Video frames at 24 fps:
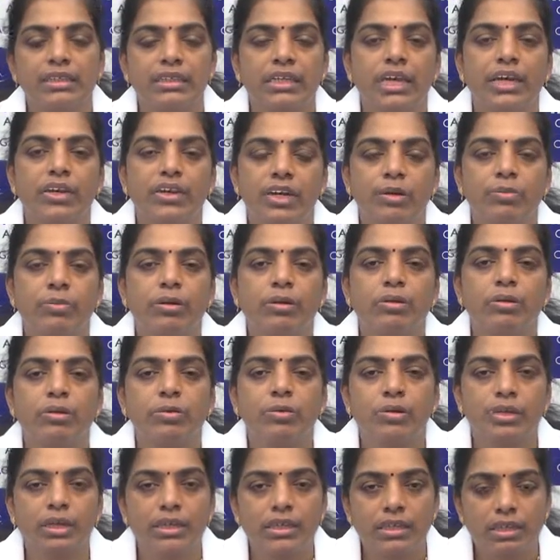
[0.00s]
థైరాయిడ్ ప్రాబ్లం
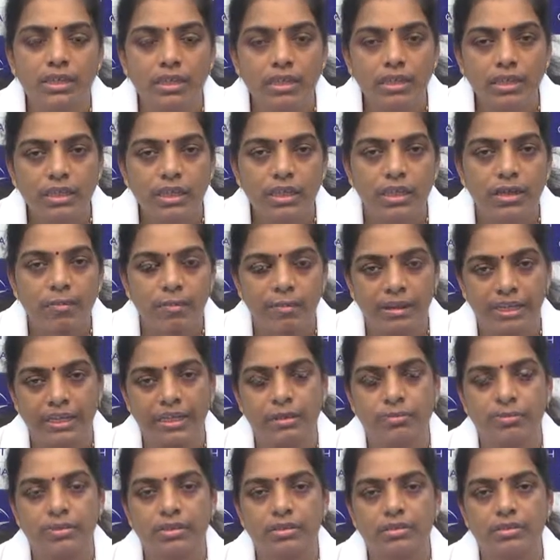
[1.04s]
ఉన్నట్టుగా
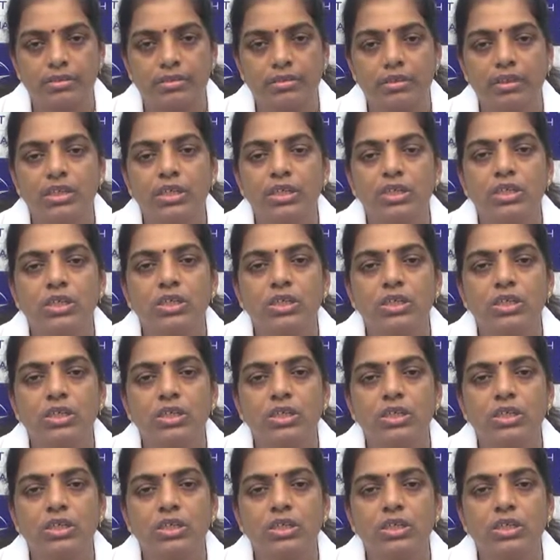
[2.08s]
బయటపడుతుంది